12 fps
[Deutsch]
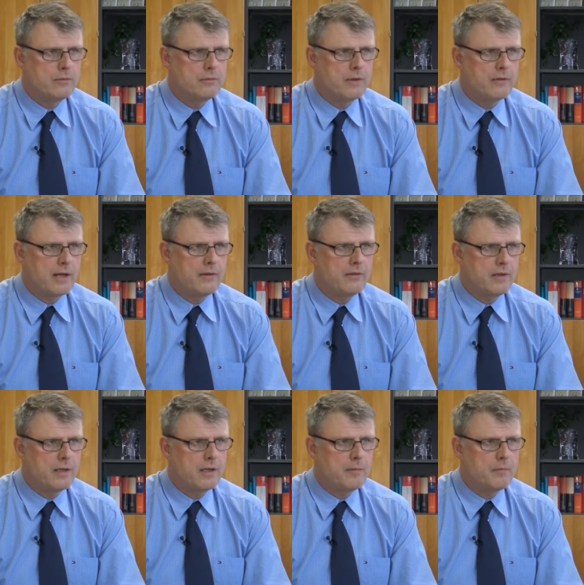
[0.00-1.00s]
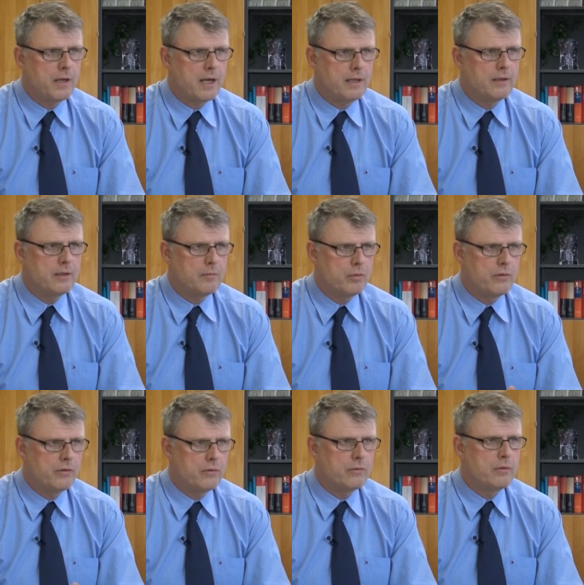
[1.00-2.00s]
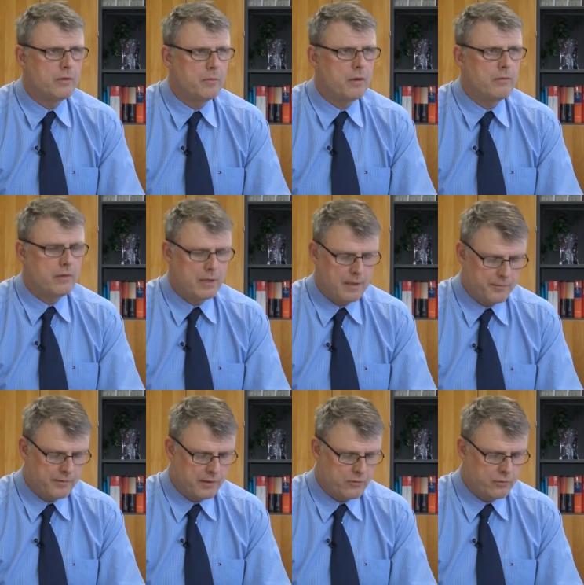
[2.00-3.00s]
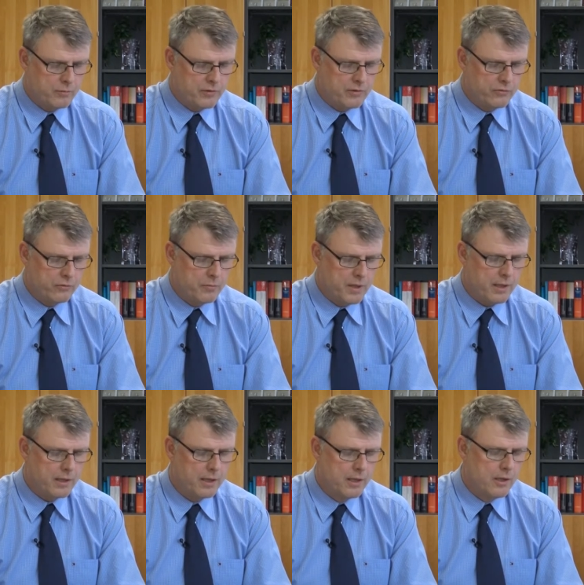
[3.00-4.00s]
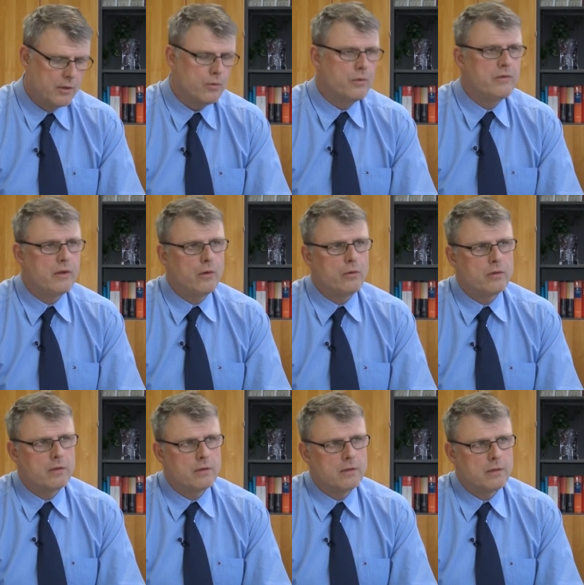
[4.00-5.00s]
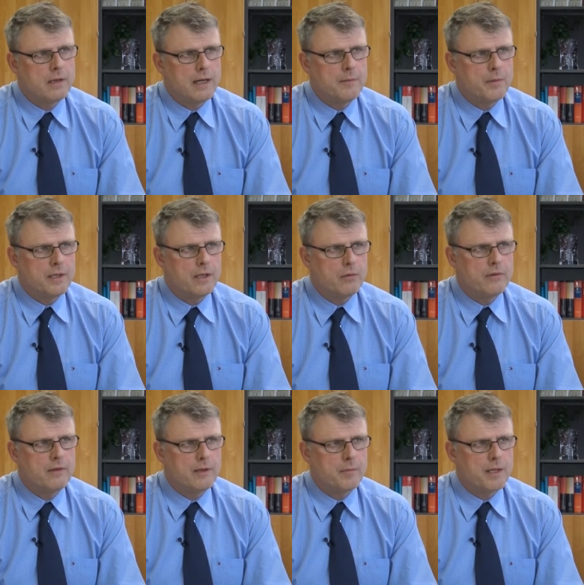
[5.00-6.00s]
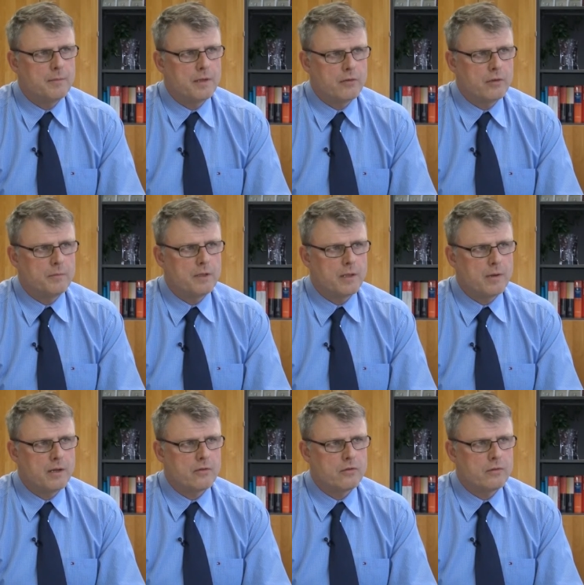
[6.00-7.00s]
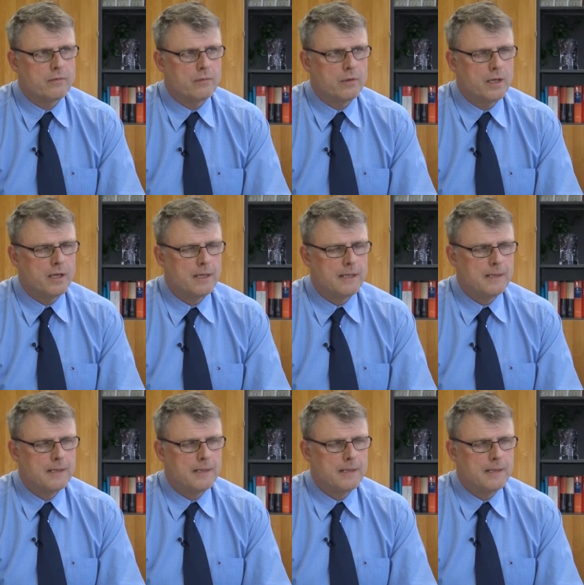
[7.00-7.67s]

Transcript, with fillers: Und das kann sich dann eben bei anderen Positionen des Bauvorhabens dann schon ein bisschen summieren. Unseriöse äh, Anbieter nutzen das manchmal, das kommt in der Praxis schon vor.